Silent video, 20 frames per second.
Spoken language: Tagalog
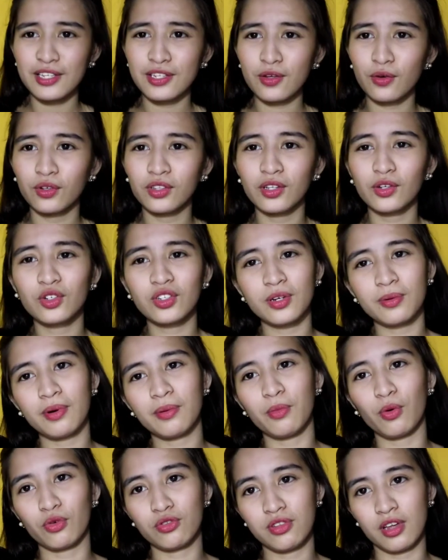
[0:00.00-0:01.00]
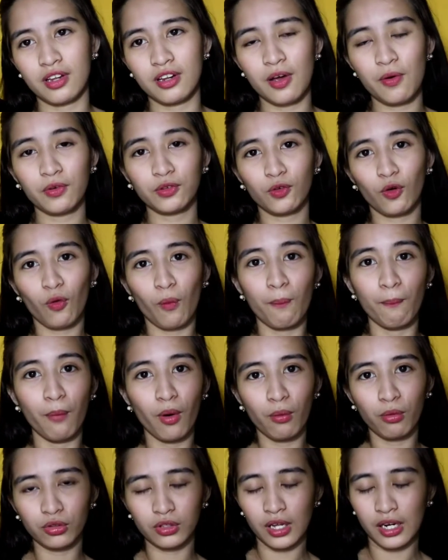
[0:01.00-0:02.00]
So, hindi ko siya mabuksan. Ewan ko kung
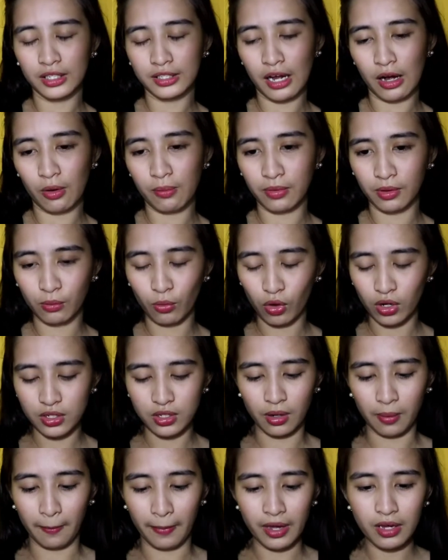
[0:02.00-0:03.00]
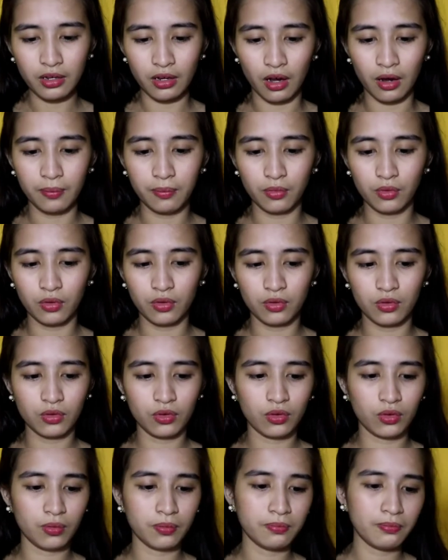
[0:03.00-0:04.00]
bobo talaga ako magbukas ng makeup.
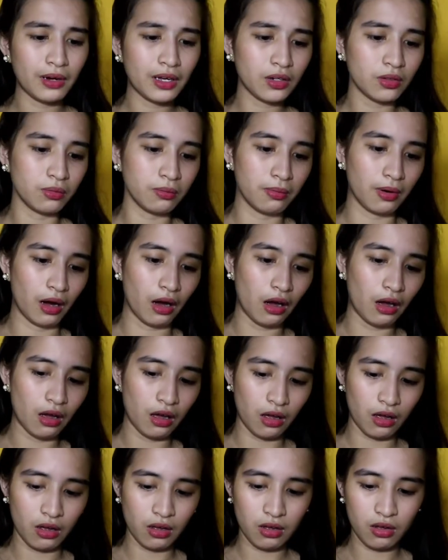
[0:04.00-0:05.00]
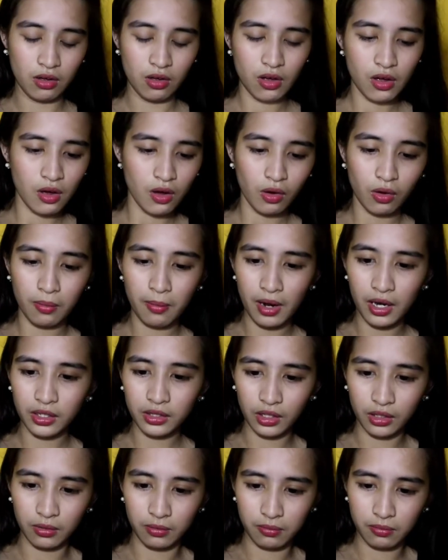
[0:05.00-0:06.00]
Diba?
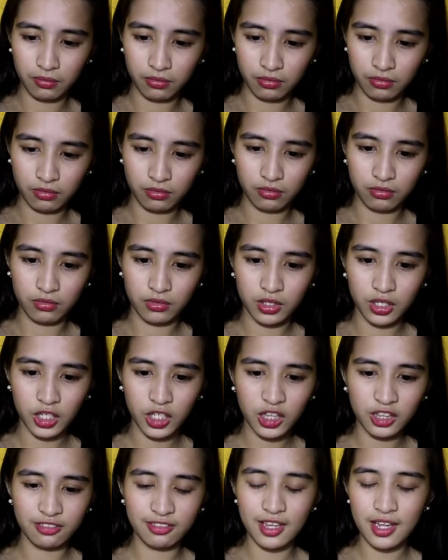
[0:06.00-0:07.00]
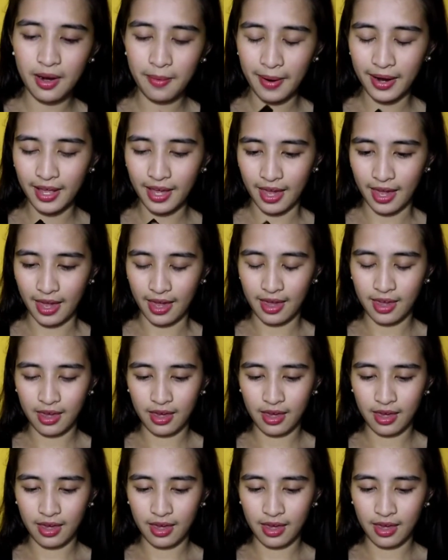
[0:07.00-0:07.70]
Baliktad. Hindi naman eh.